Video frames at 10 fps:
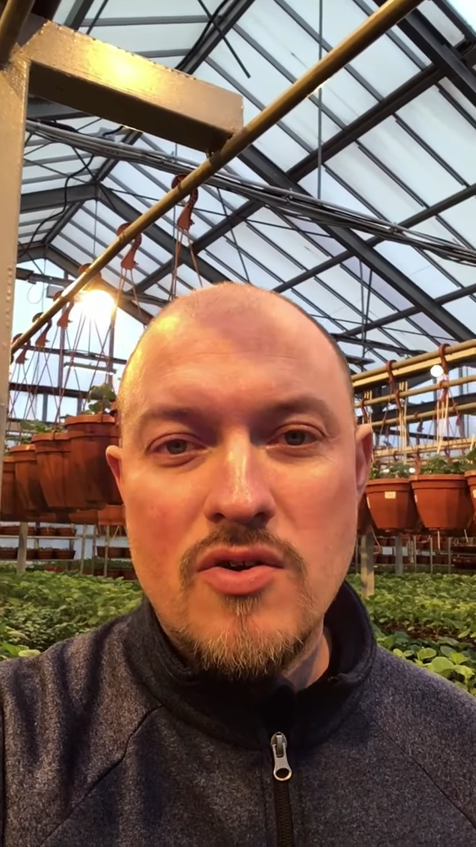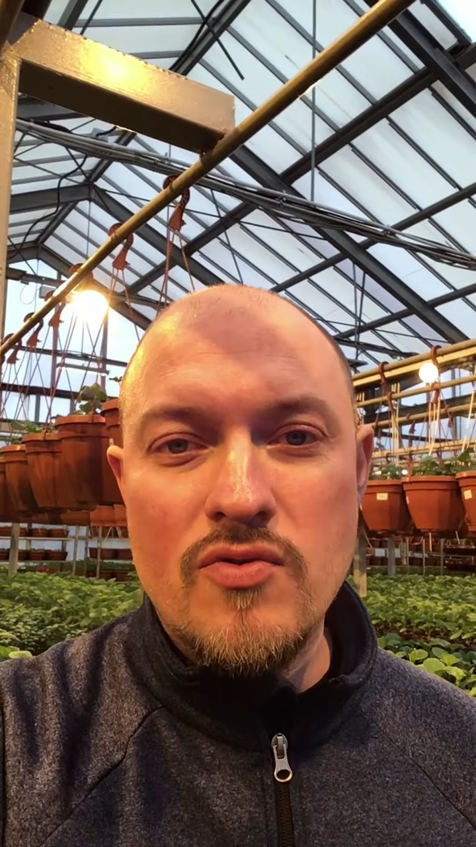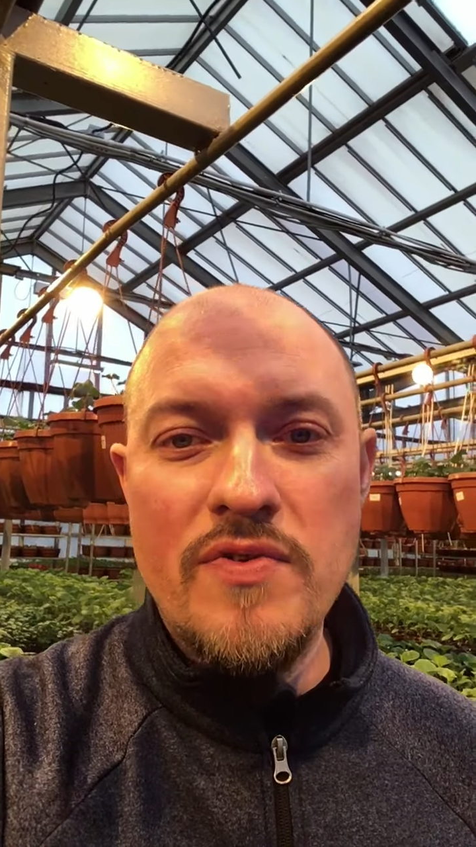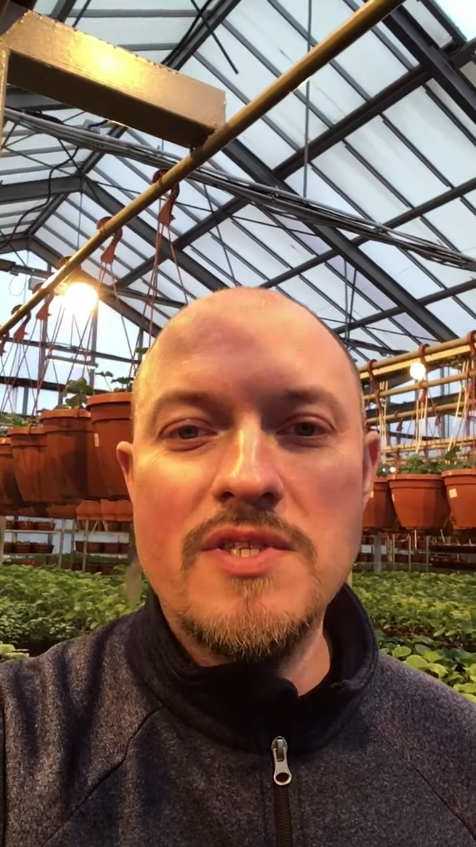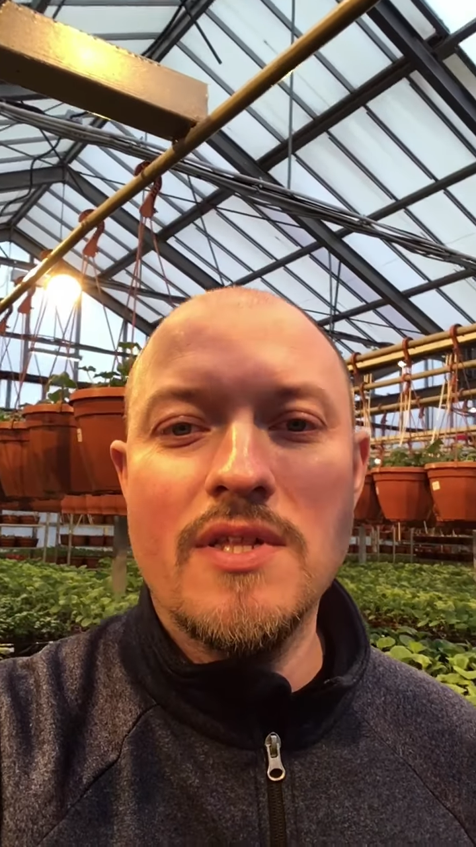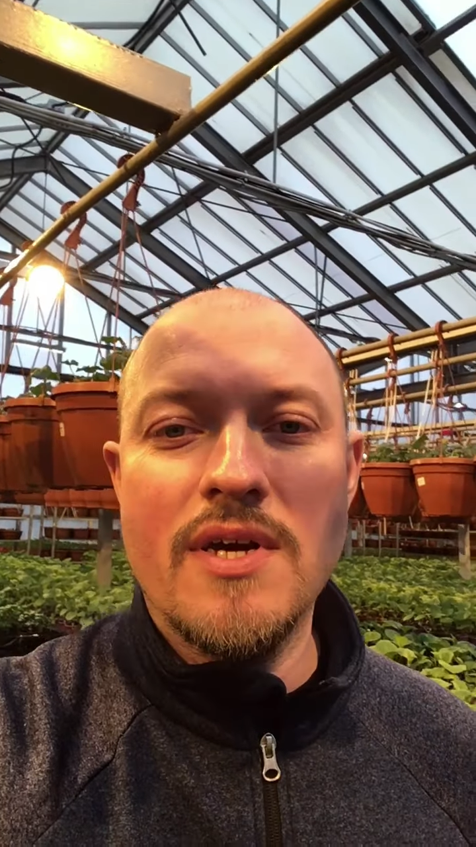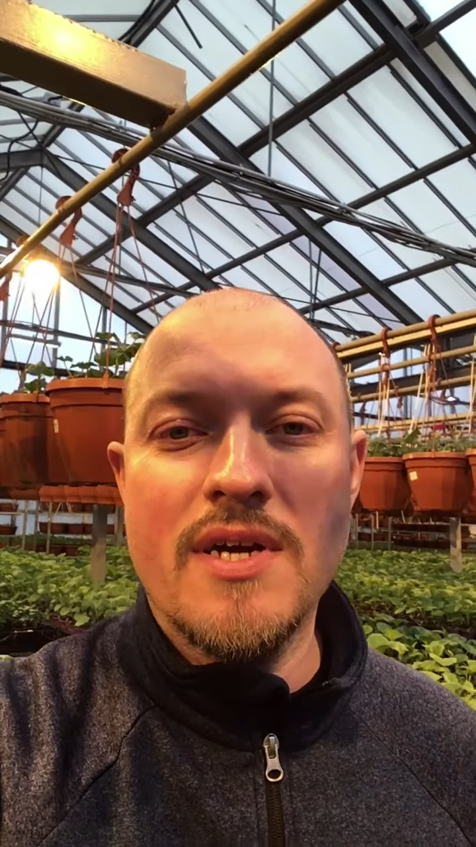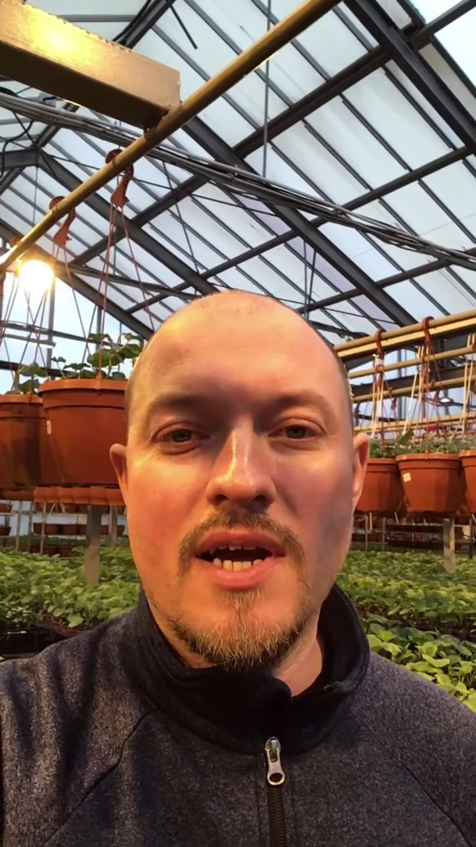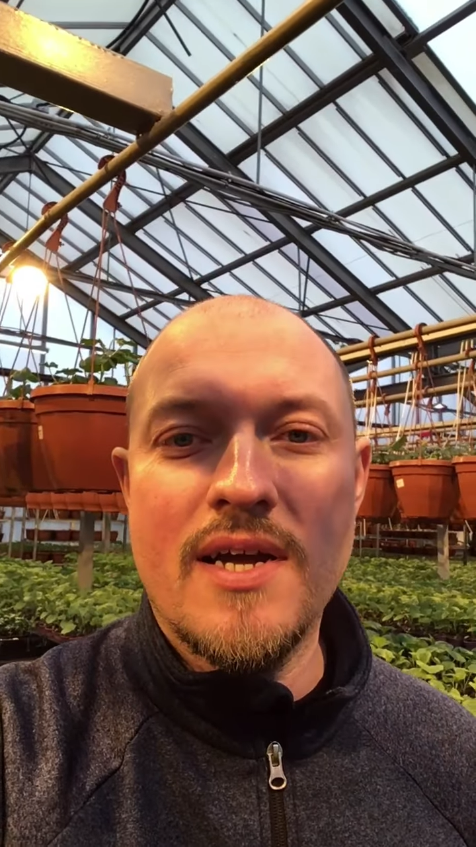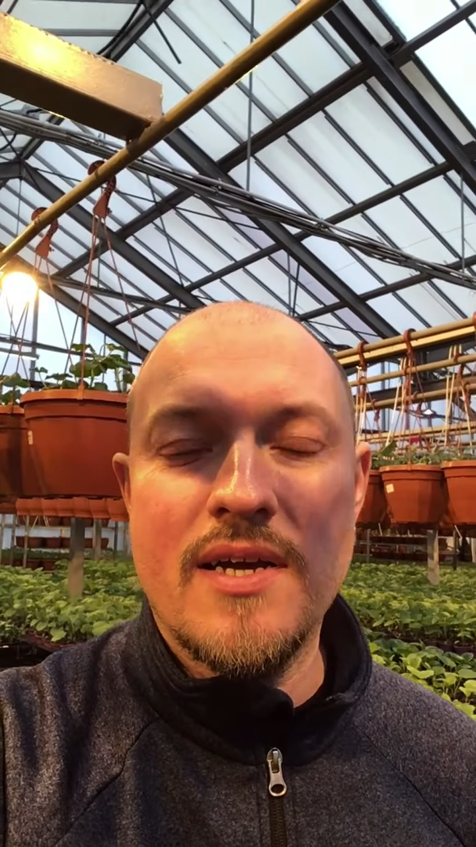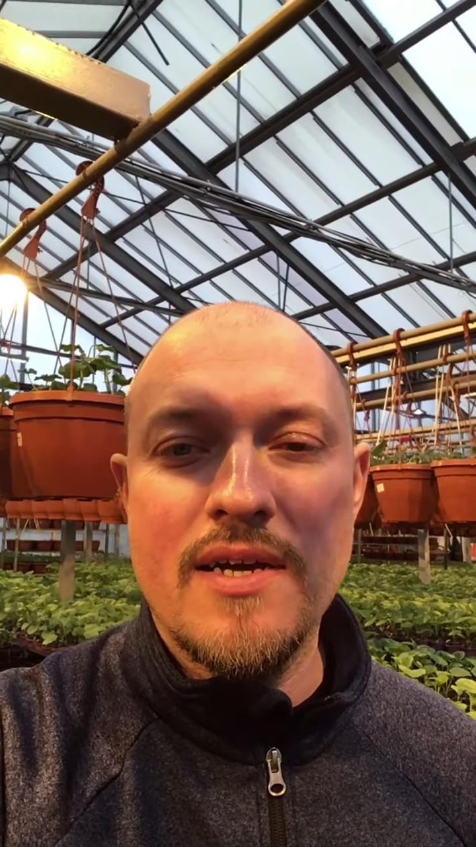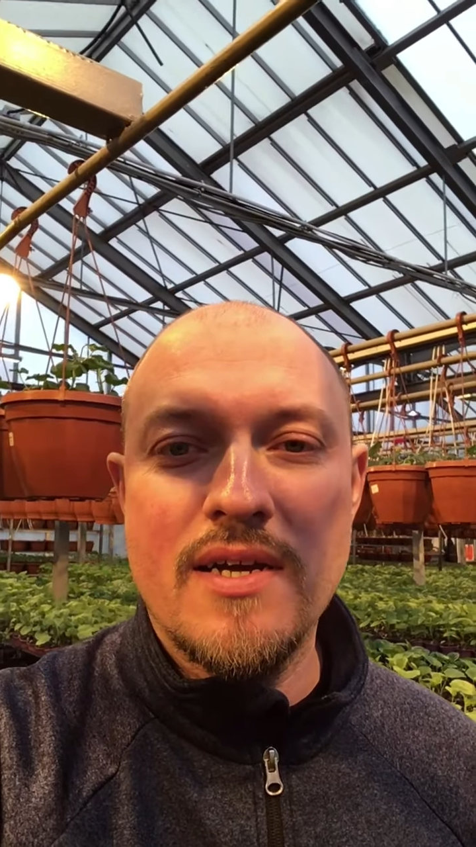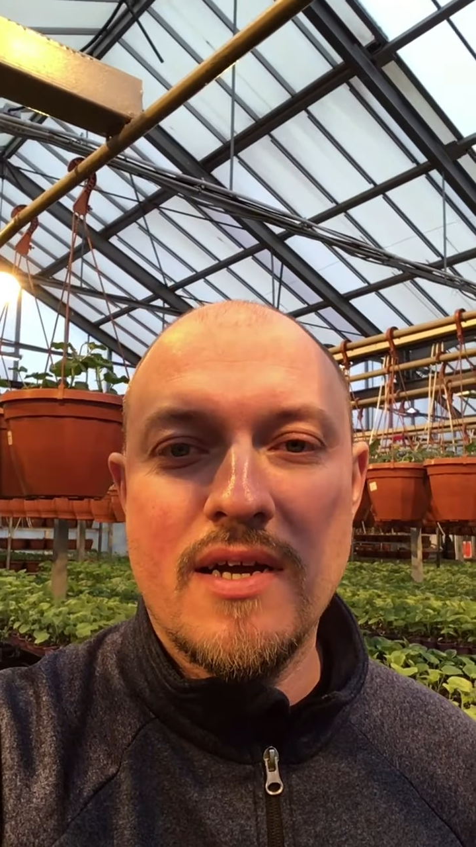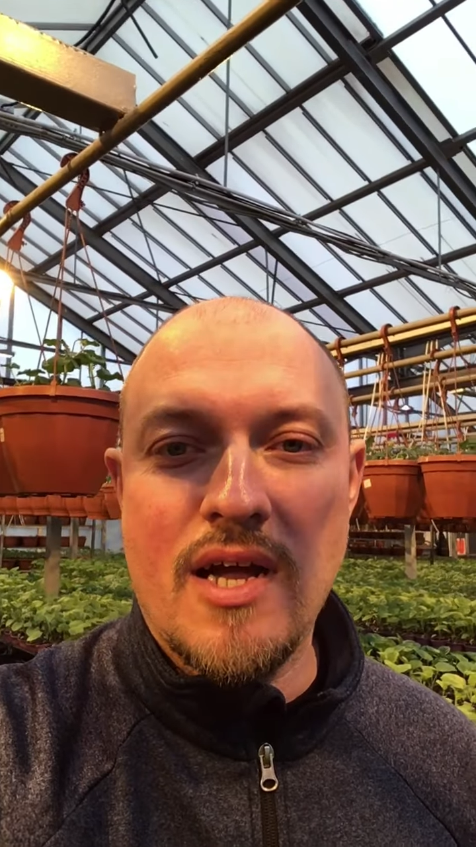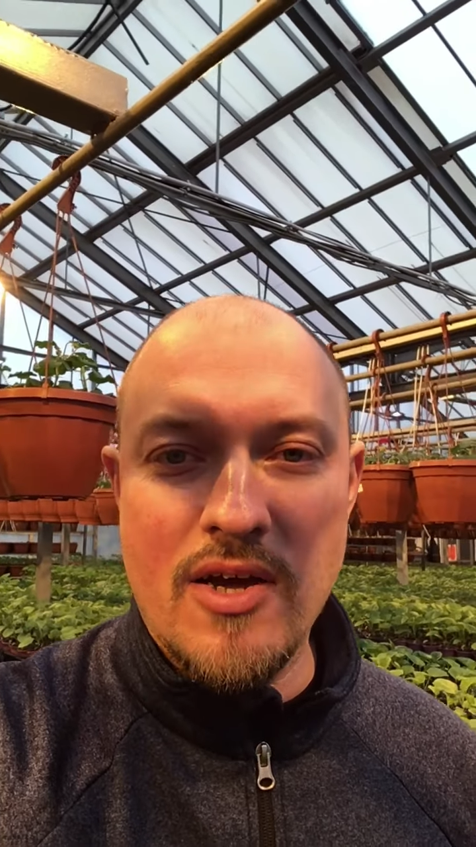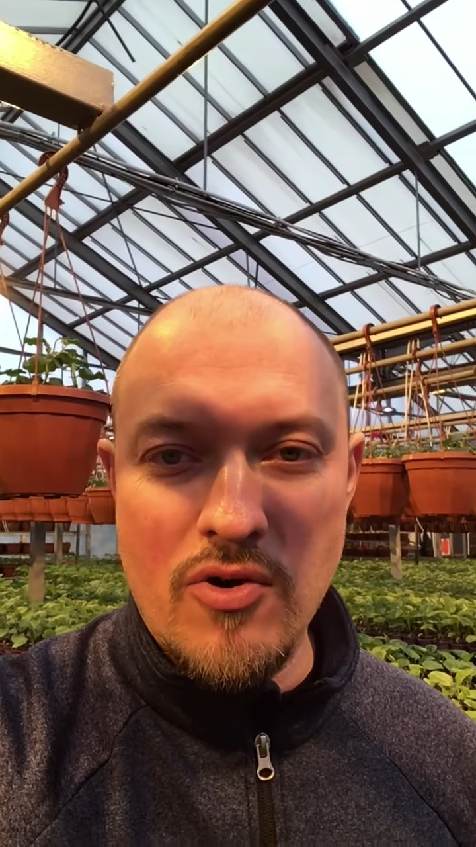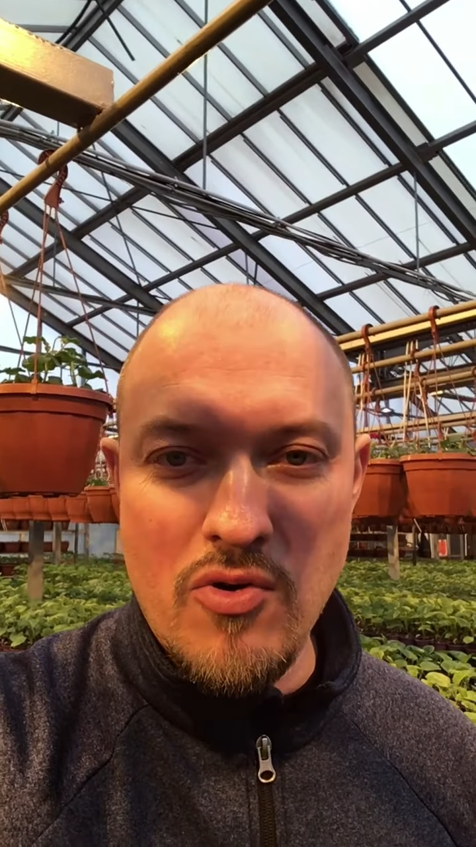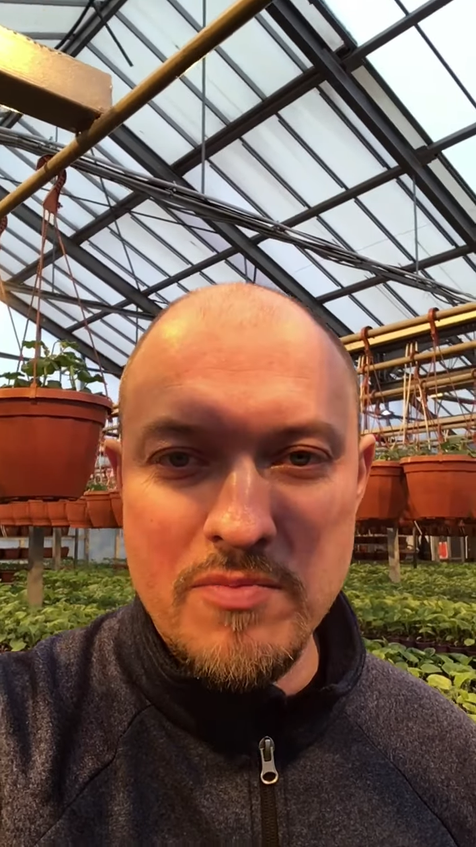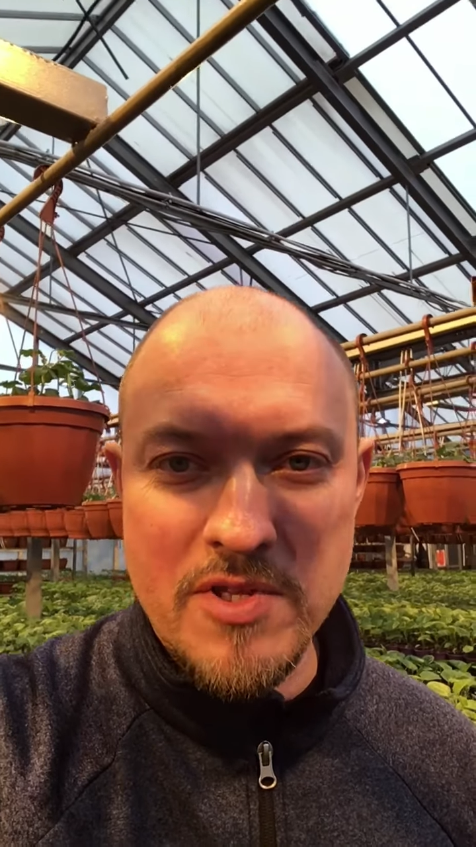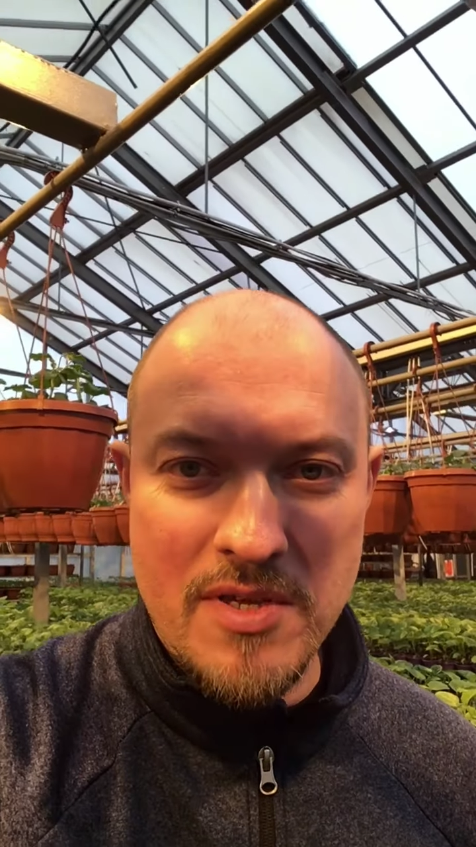увидела, как
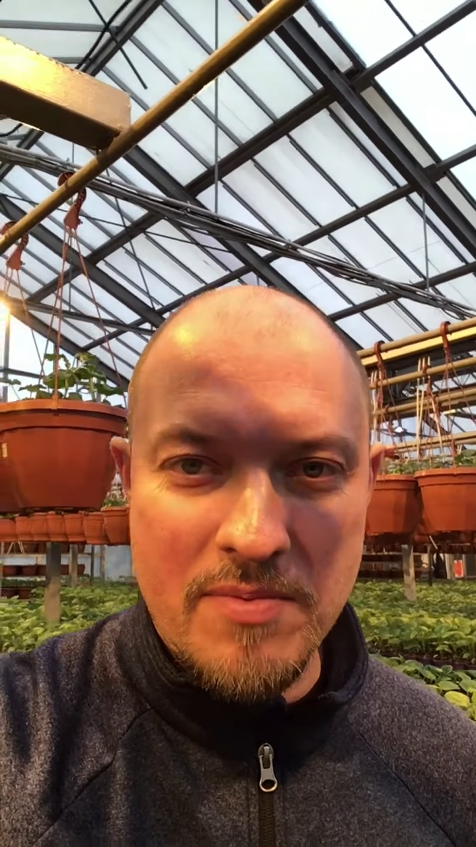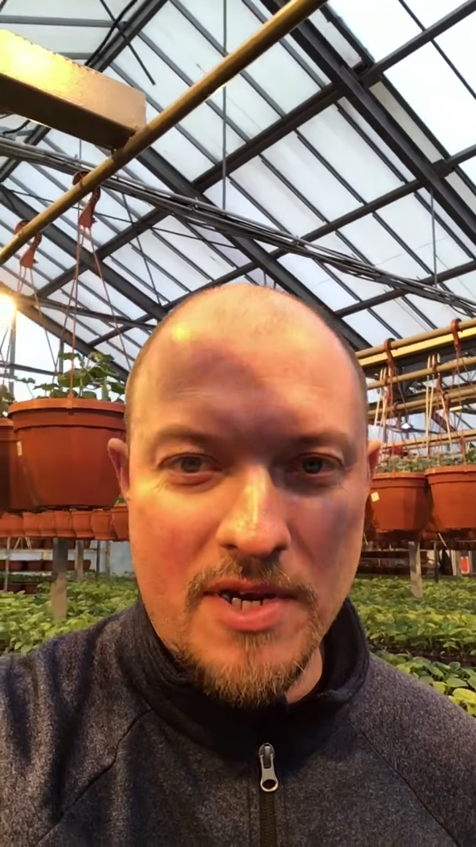огромный,